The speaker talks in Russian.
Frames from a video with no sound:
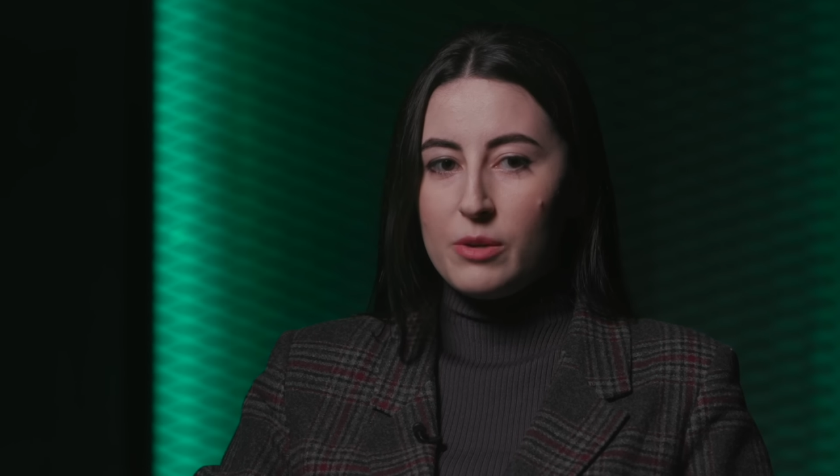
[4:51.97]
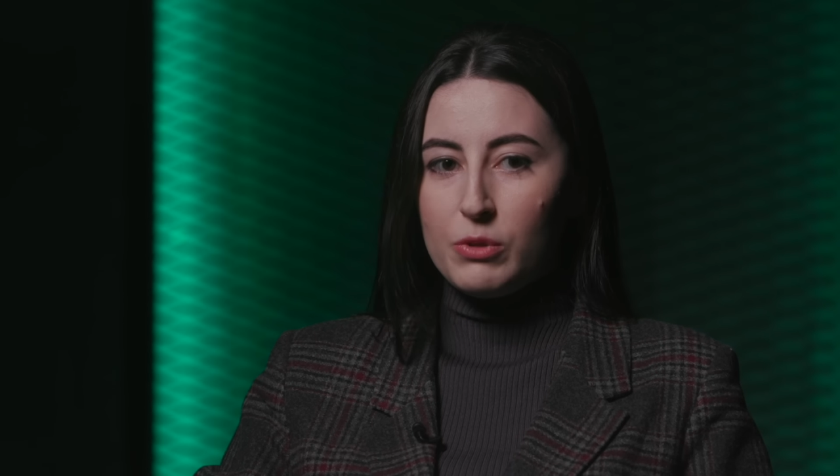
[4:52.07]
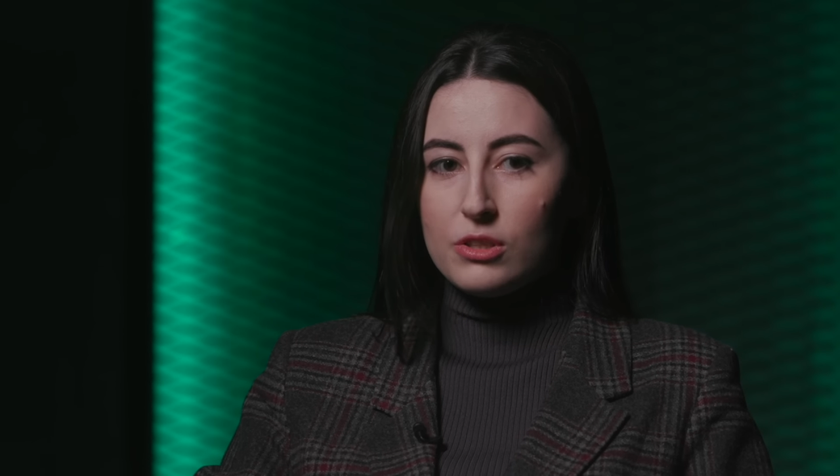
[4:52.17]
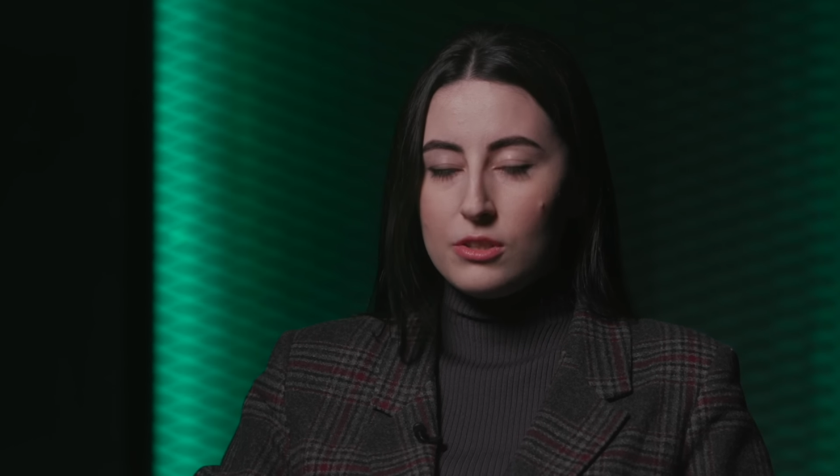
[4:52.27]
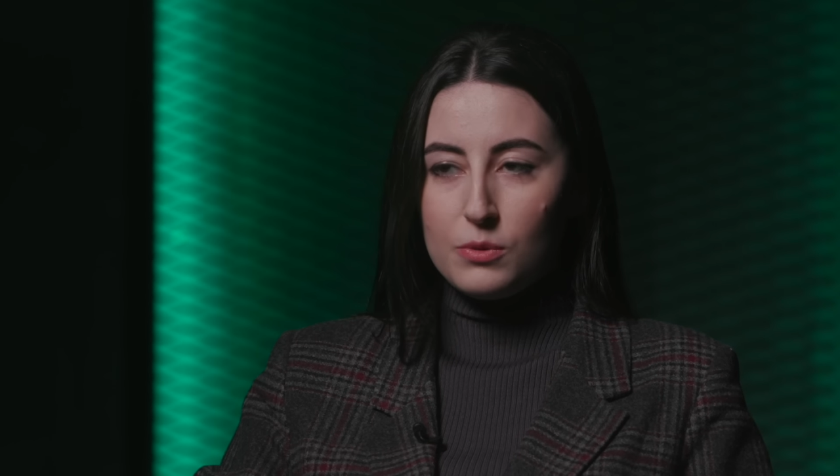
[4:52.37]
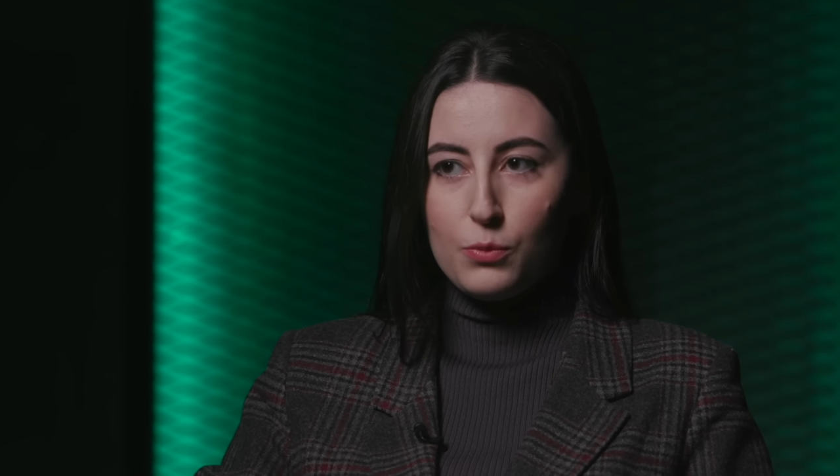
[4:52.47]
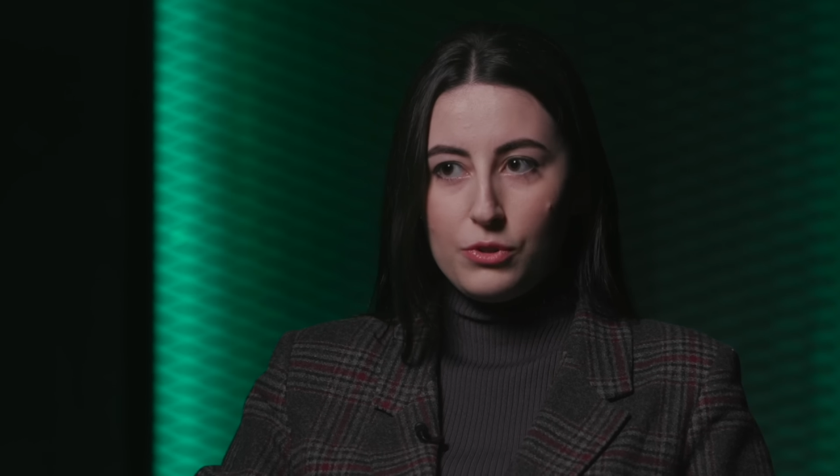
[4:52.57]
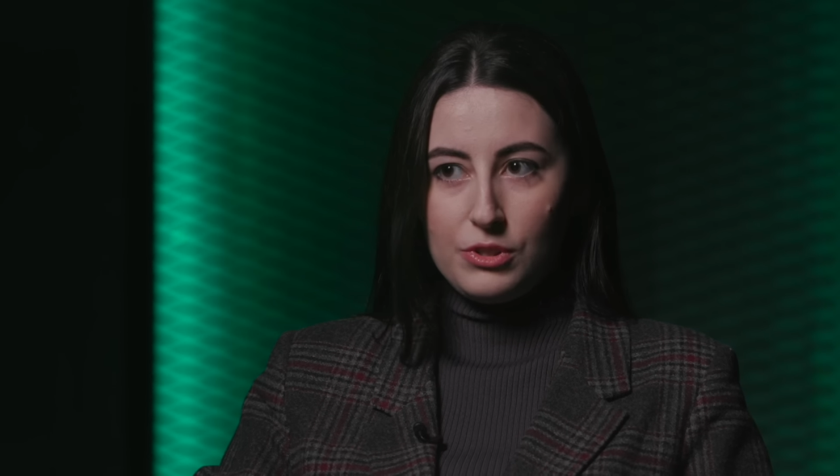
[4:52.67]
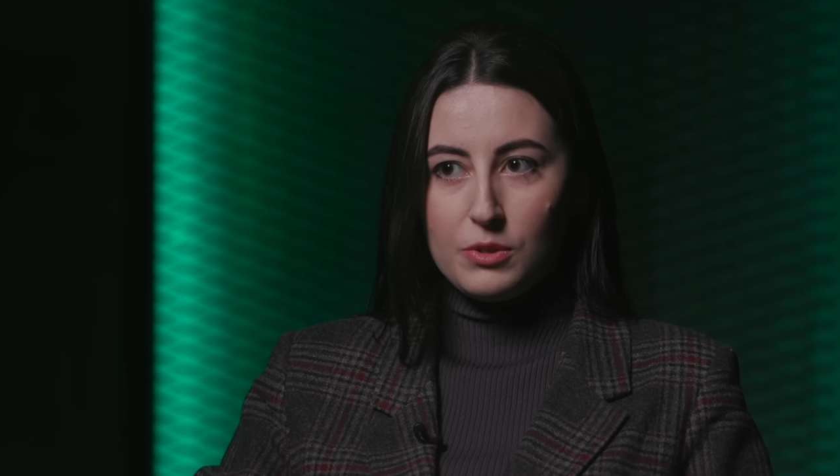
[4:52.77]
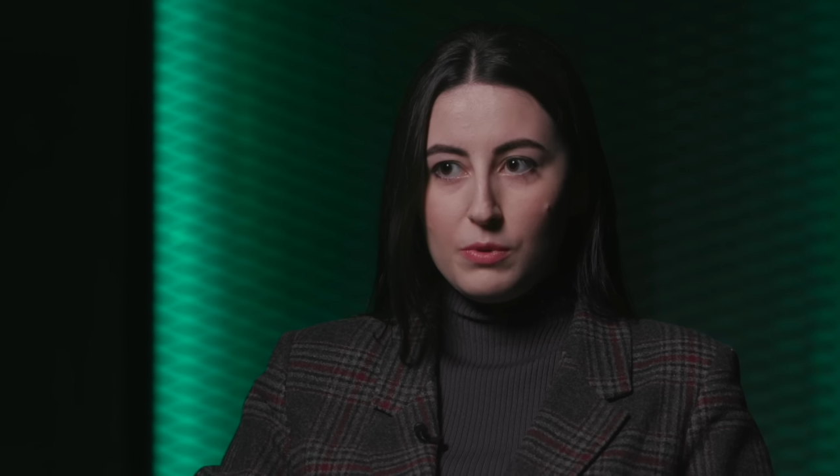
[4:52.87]
именно с детьми,
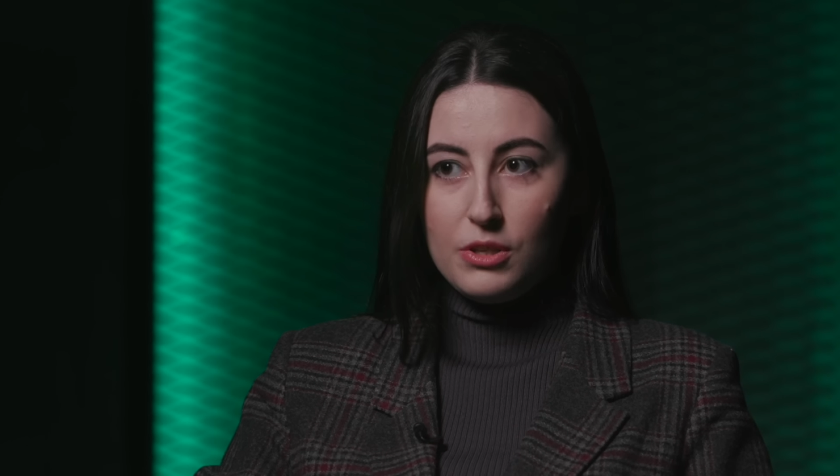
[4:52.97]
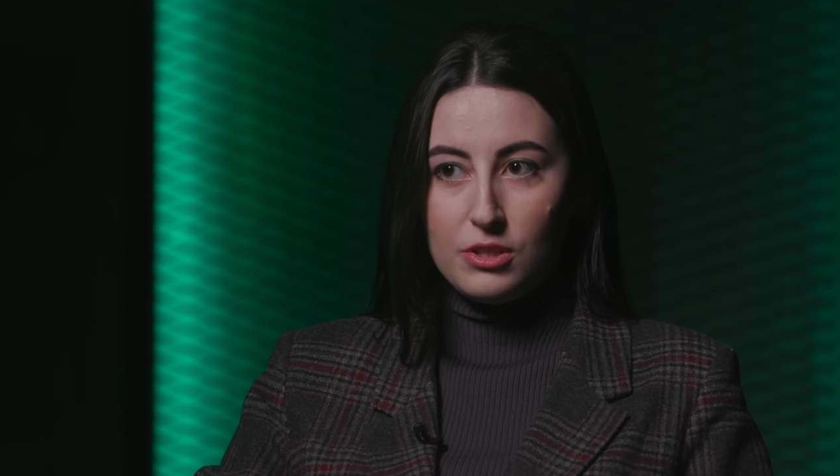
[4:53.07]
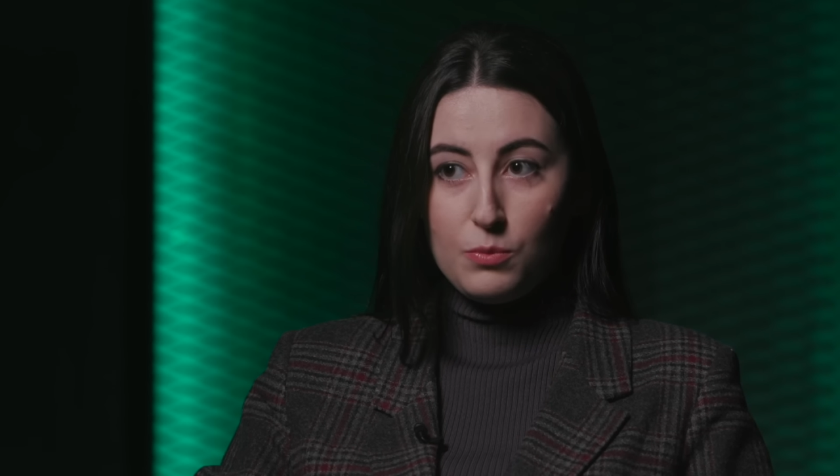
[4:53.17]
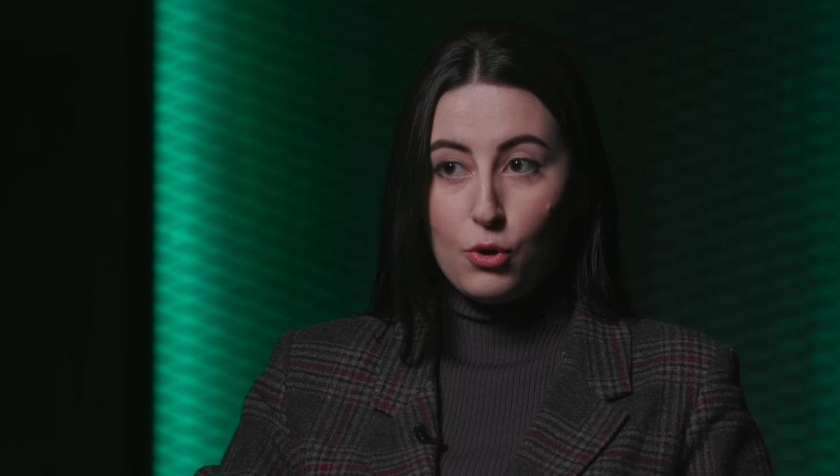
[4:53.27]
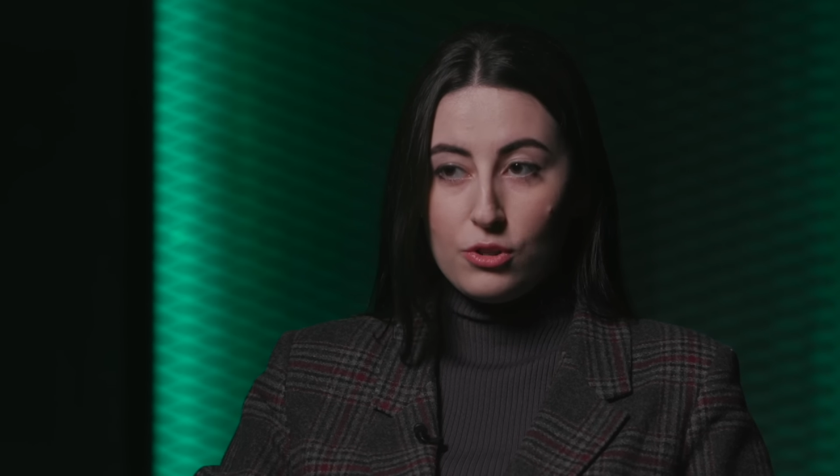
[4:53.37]
детьми вот. и семьей